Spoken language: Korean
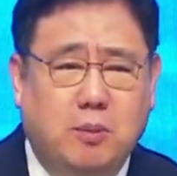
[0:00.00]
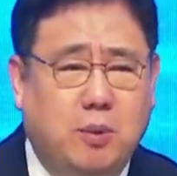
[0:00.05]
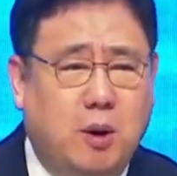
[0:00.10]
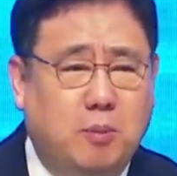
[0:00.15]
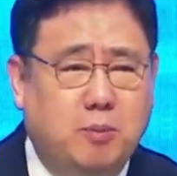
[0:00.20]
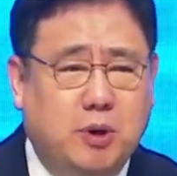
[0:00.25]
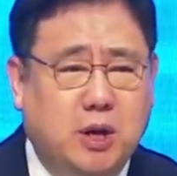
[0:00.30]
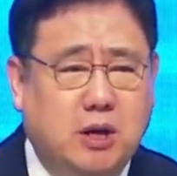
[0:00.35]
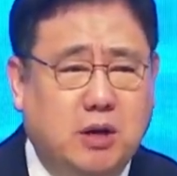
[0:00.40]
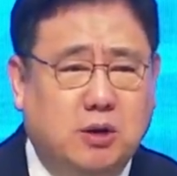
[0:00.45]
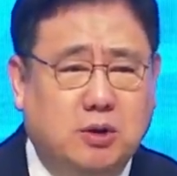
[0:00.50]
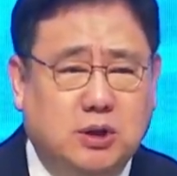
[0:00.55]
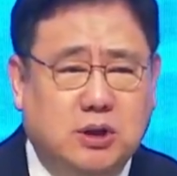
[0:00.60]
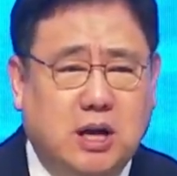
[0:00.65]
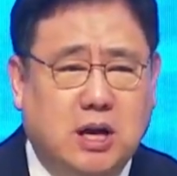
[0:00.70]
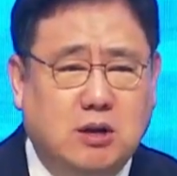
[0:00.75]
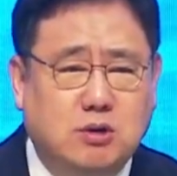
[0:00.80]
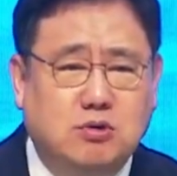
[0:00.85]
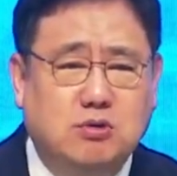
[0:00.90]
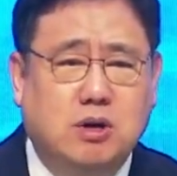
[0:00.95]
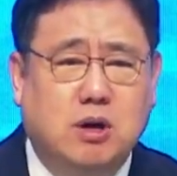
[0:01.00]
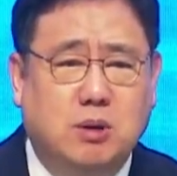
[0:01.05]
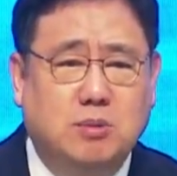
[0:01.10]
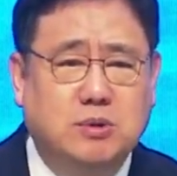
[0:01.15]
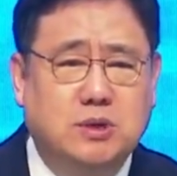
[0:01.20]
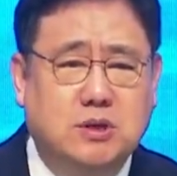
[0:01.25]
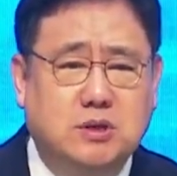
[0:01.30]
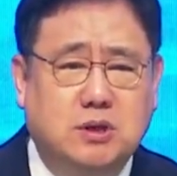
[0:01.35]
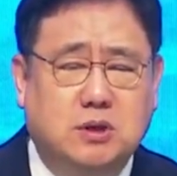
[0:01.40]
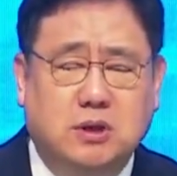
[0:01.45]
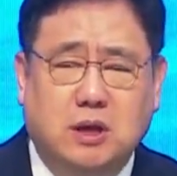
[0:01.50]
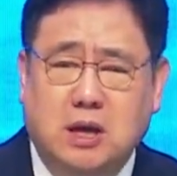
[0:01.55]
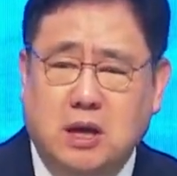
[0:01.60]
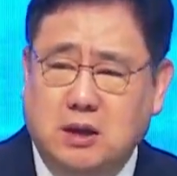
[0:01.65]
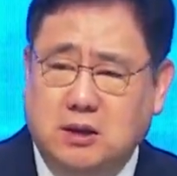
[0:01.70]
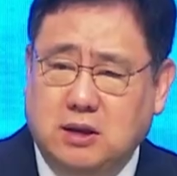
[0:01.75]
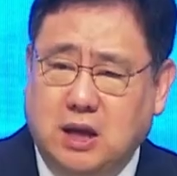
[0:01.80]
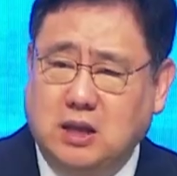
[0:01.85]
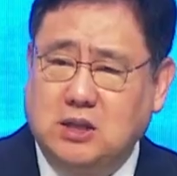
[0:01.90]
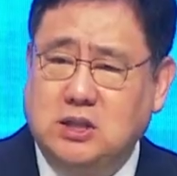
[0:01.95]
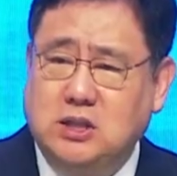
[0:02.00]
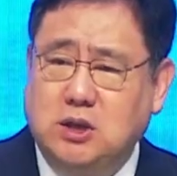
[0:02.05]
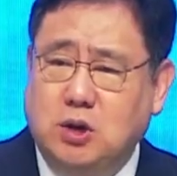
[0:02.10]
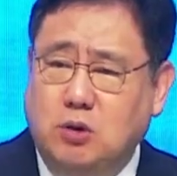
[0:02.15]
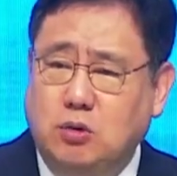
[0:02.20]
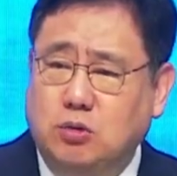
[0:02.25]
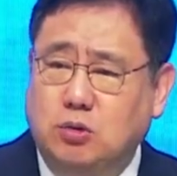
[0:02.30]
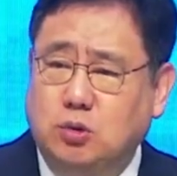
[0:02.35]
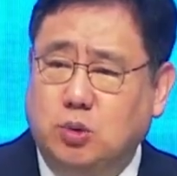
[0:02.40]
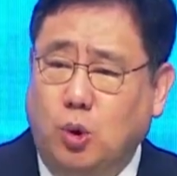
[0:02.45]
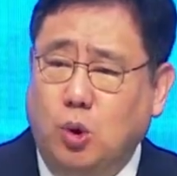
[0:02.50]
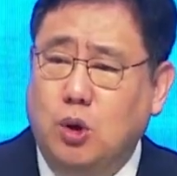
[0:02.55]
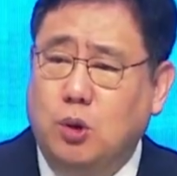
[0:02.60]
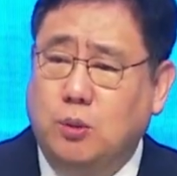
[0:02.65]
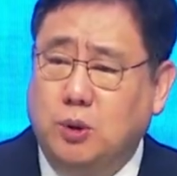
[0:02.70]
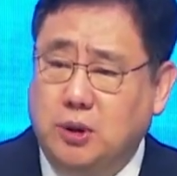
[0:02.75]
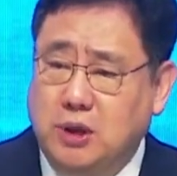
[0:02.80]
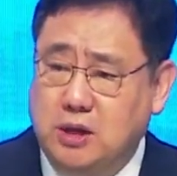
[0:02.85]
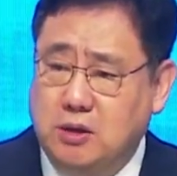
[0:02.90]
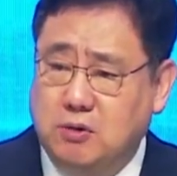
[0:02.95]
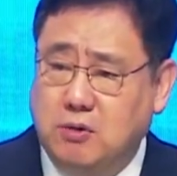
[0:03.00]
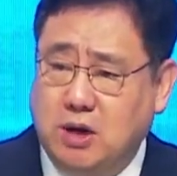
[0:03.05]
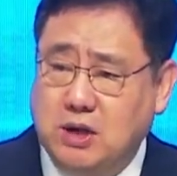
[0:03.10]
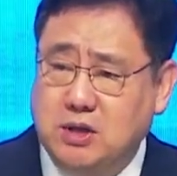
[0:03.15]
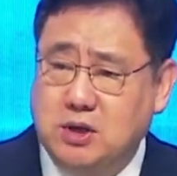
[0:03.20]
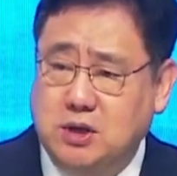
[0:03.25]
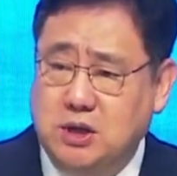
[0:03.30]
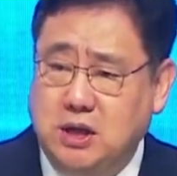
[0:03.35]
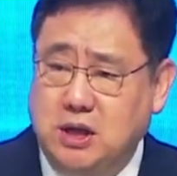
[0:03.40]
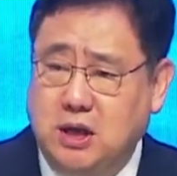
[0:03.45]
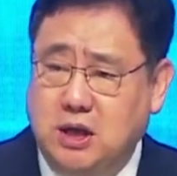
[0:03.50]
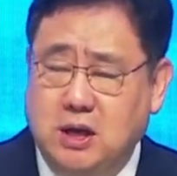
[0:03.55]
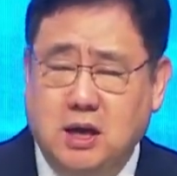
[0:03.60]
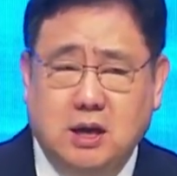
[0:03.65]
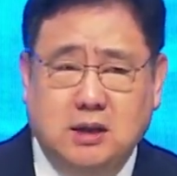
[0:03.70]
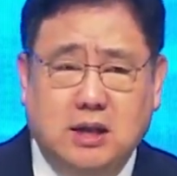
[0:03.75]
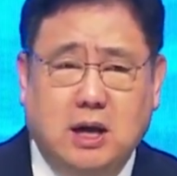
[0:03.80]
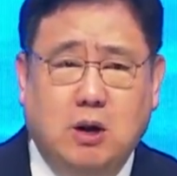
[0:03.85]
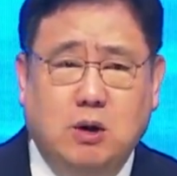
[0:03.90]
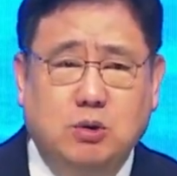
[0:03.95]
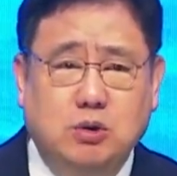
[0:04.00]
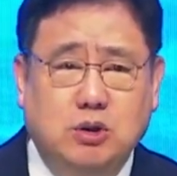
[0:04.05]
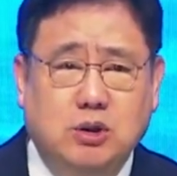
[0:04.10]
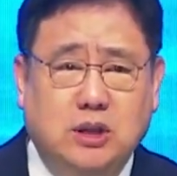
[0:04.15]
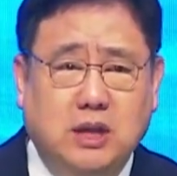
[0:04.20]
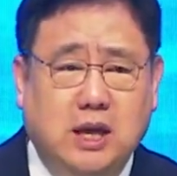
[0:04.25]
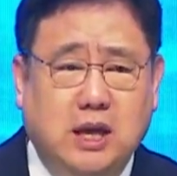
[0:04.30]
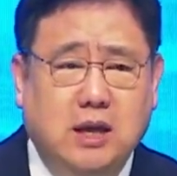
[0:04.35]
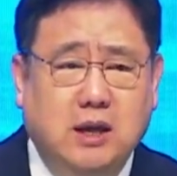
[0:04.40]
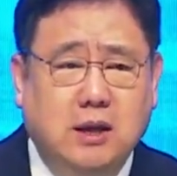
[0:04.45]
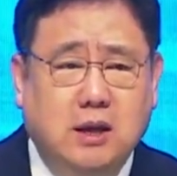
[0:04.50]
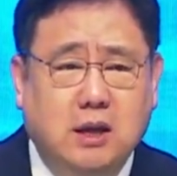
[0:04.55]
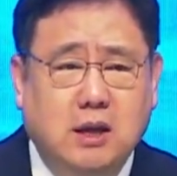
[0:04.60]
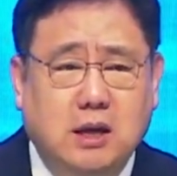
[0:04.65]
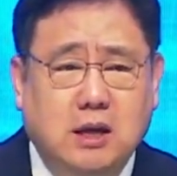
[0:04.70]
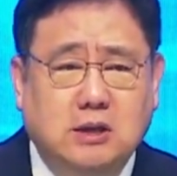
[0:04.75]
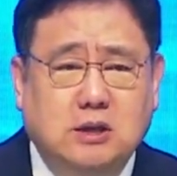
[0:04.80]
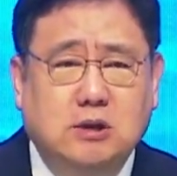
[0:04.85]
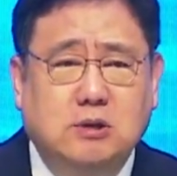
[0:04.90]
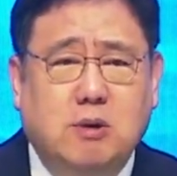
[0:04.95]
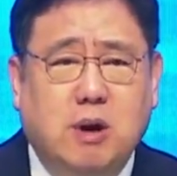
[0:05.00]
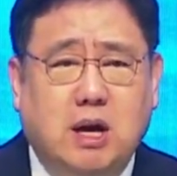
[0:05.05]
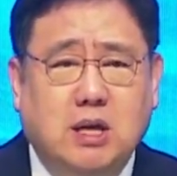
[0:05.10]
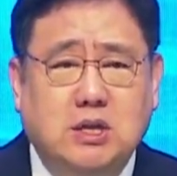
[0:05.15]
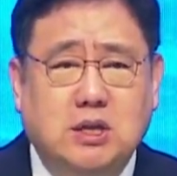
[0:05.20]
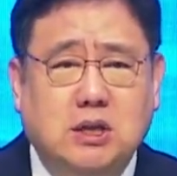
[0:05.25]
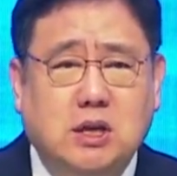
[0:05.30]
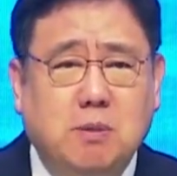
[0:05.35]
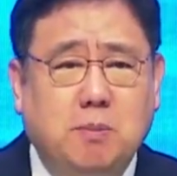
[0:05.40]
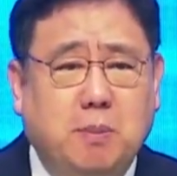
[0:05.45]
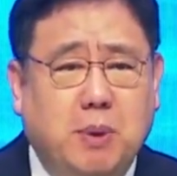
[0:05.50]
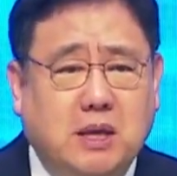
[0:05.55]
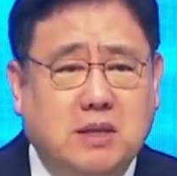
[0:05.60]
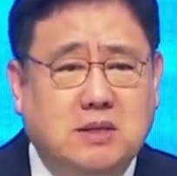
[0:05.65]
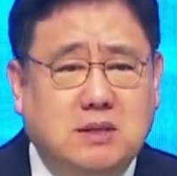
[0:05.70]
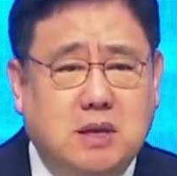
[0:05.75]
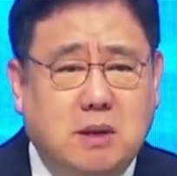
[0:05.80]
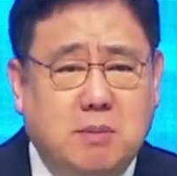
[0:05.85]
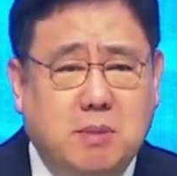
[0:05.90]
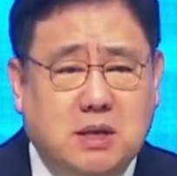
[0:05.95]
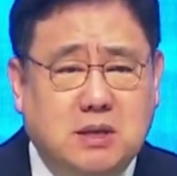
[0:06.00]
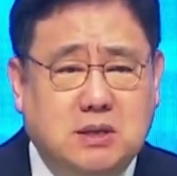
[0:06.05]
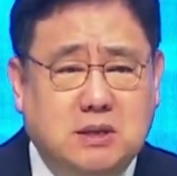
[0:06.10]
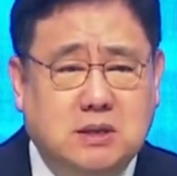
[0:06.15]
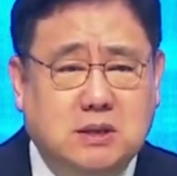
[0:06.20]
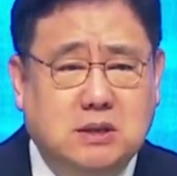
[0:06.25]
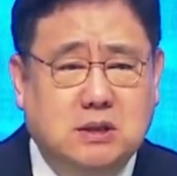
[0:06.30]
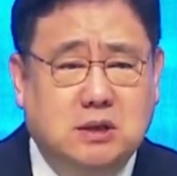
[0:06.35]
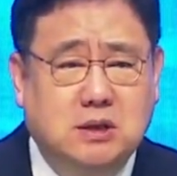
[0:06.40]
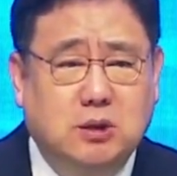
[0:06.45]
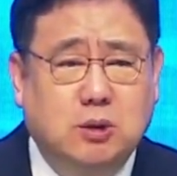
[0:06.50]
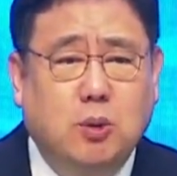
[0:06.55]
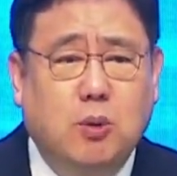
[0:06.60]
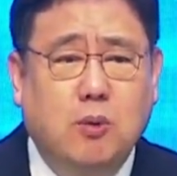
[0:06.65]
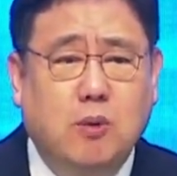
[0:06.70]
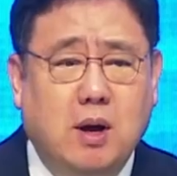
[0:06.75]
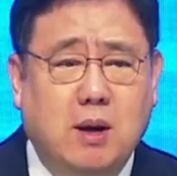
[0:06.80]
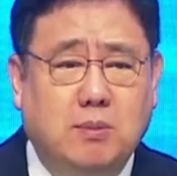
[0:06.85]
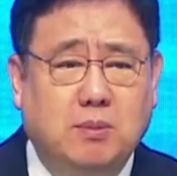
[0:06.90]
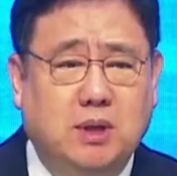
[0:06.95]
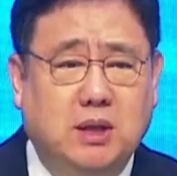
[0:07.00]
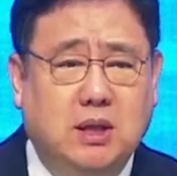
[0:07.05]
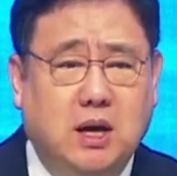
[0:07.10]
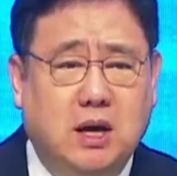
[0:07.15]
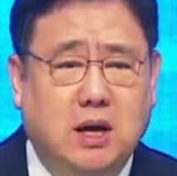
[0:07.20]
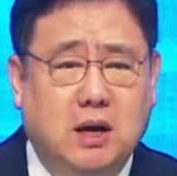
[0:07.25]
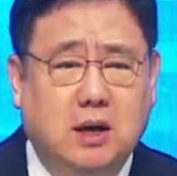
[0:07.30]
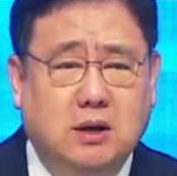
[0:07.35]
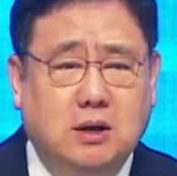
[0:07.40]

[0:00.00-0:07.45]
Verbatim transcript: 법계를 어떻게 할 수가 없어서 다시 결국 돌려보내는 과정이 나오는데 그 과정이 베세메스를 통과합니다.